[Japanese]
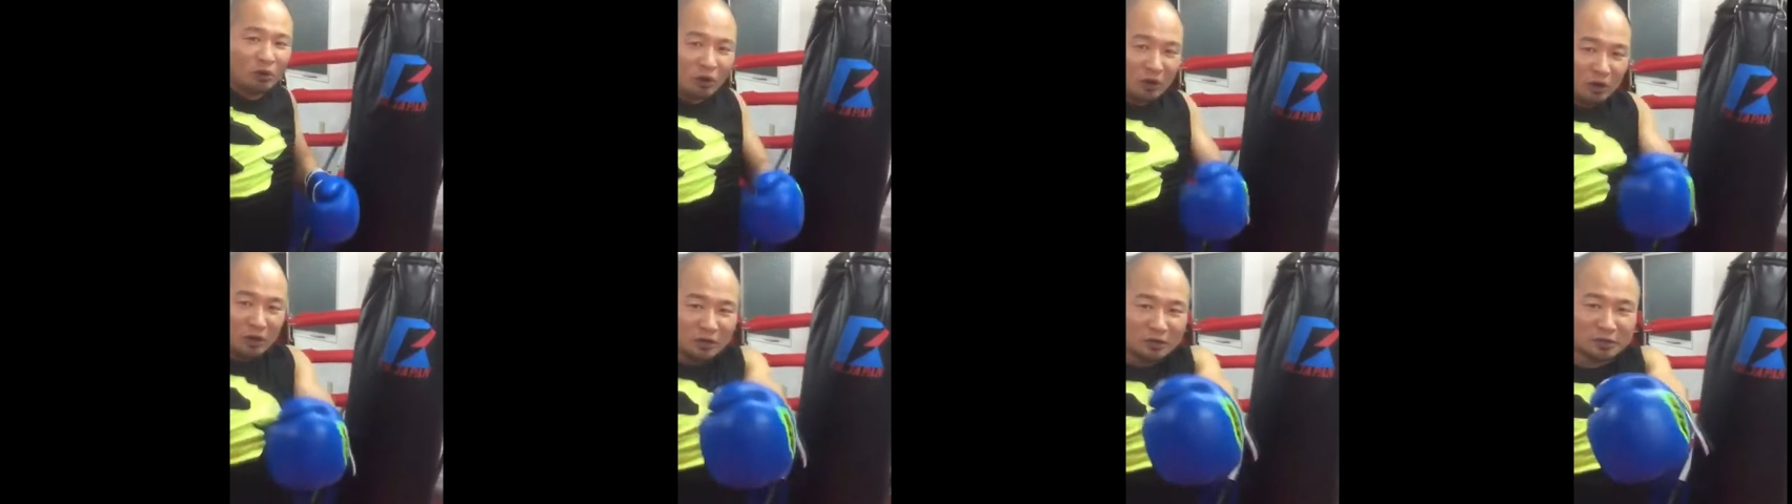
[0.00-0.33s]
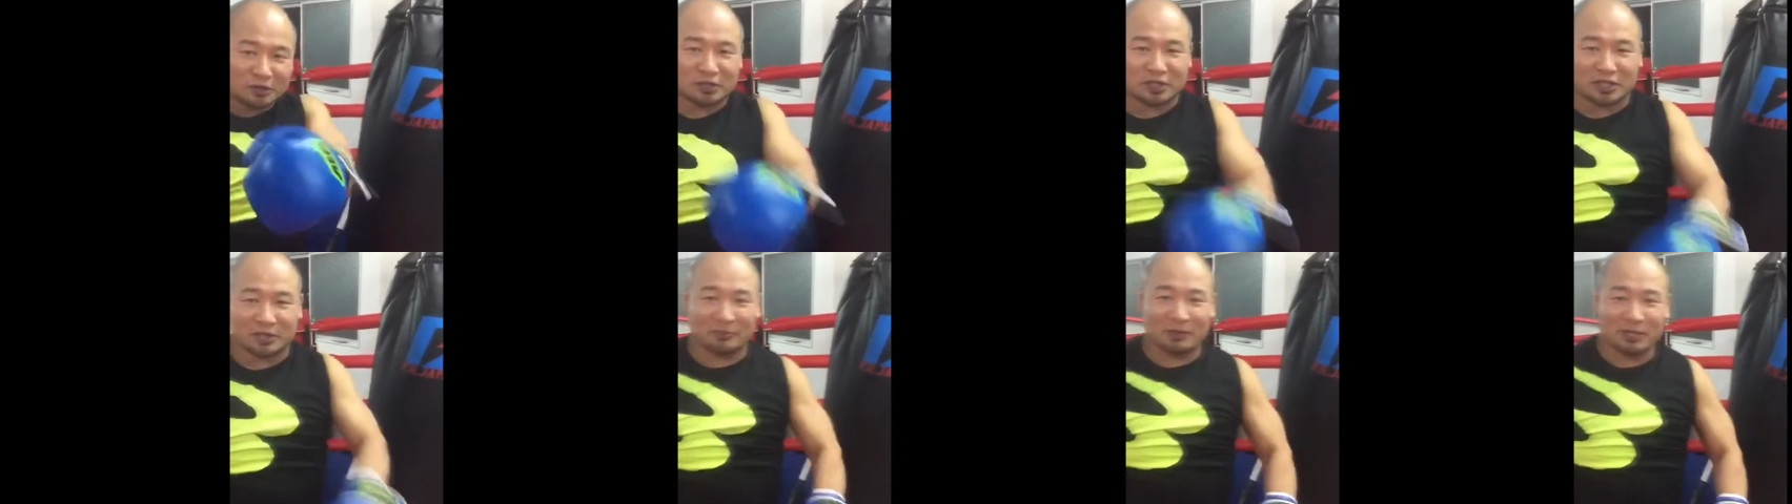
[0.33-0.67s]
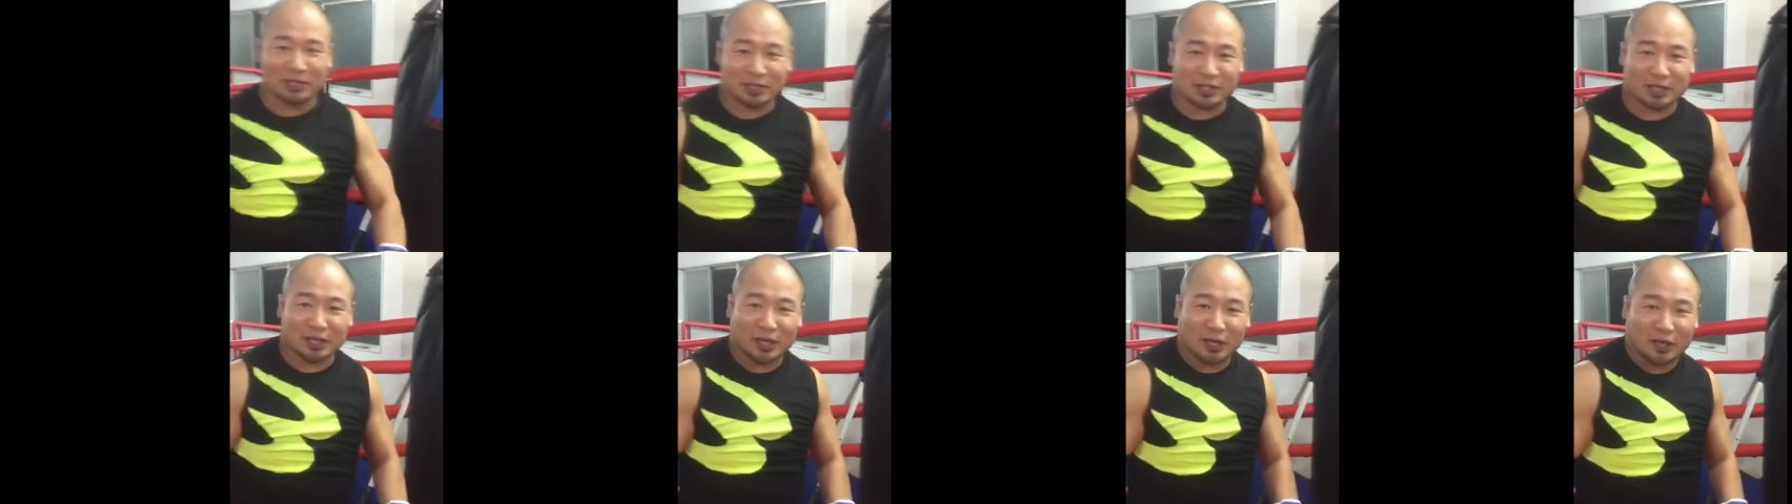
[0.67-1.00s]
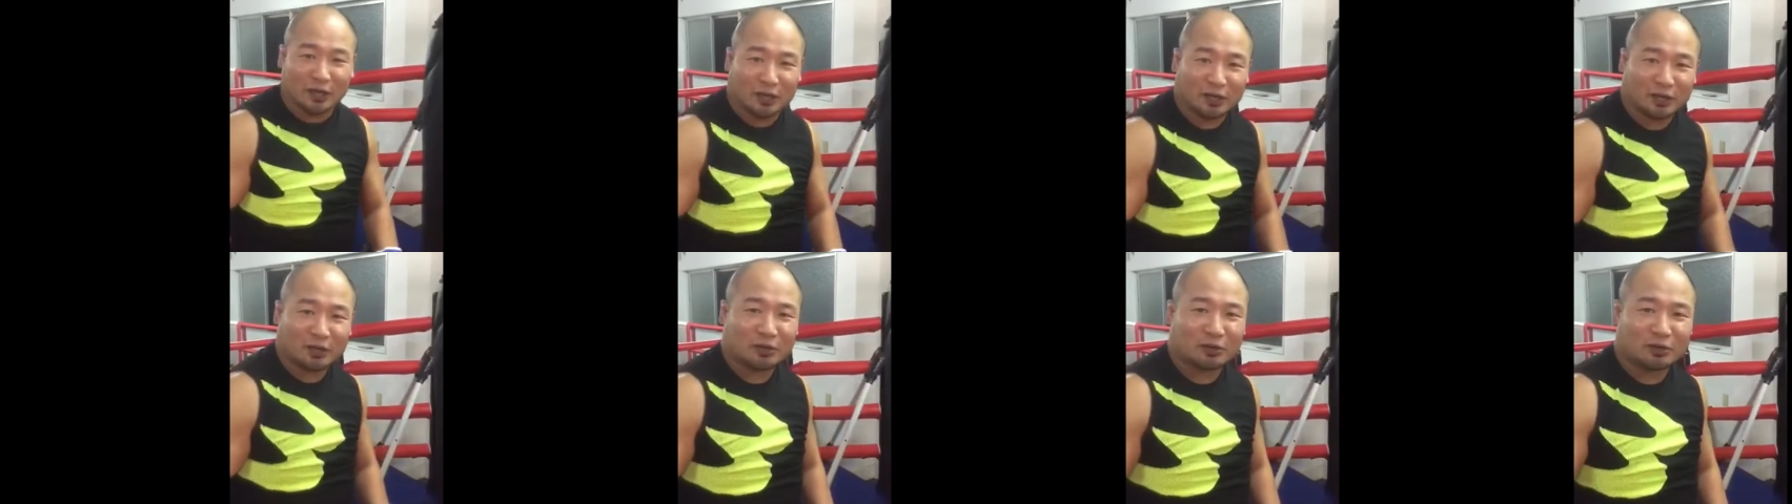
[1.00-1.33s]
お清水
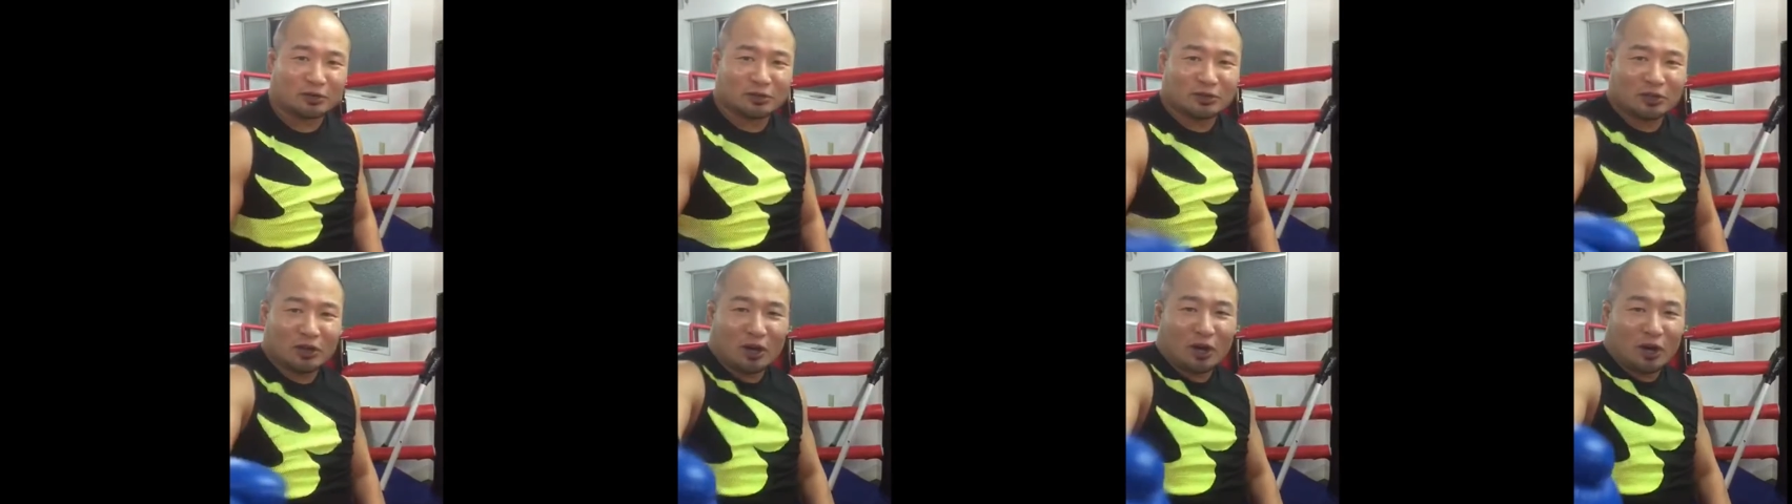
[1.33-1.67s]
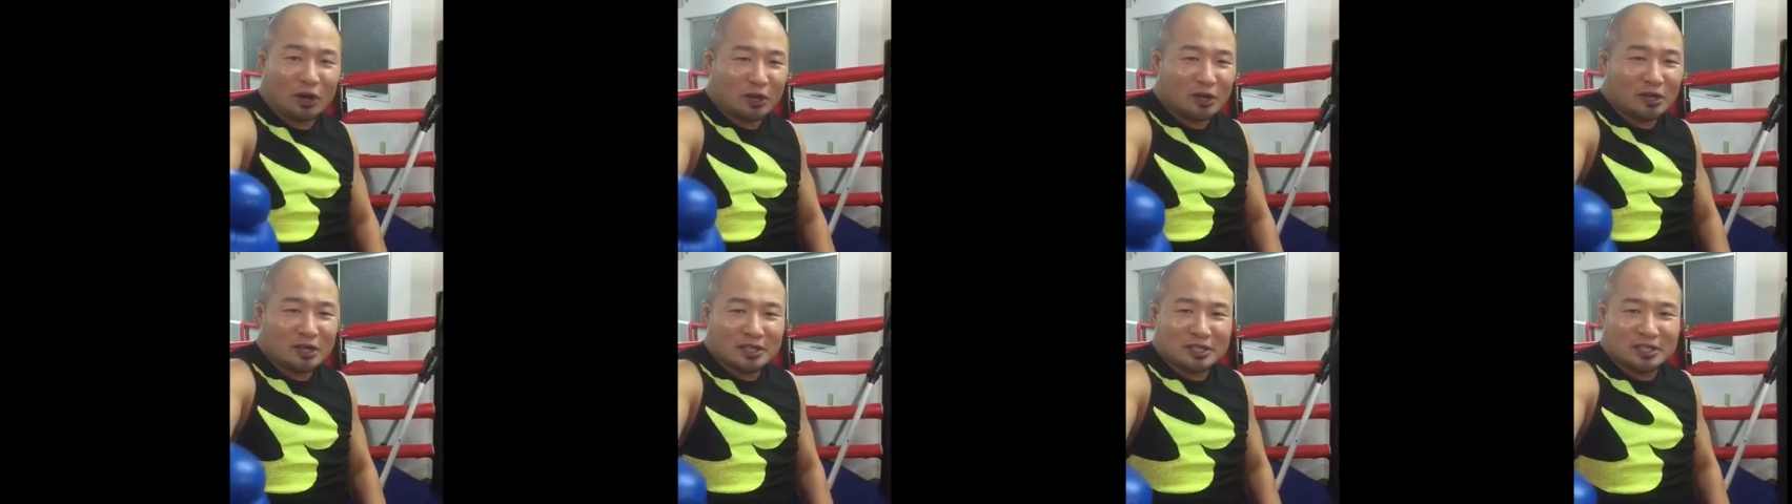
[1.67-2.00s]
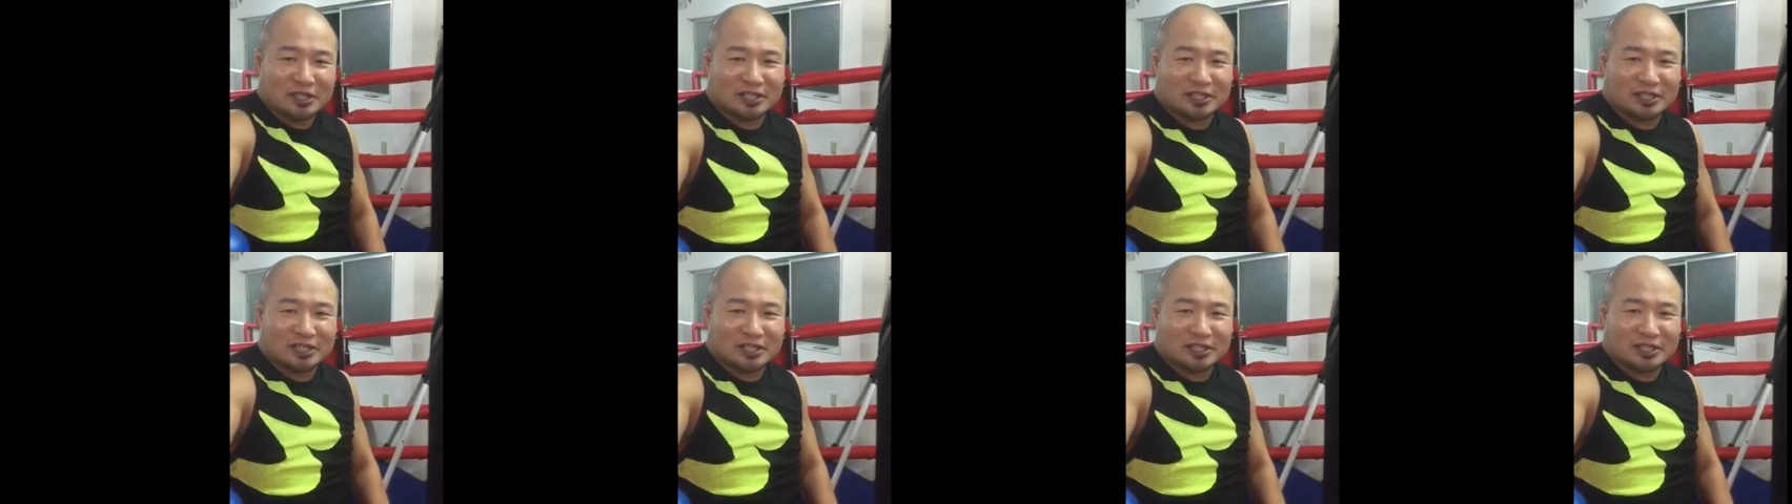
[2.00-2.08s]
今度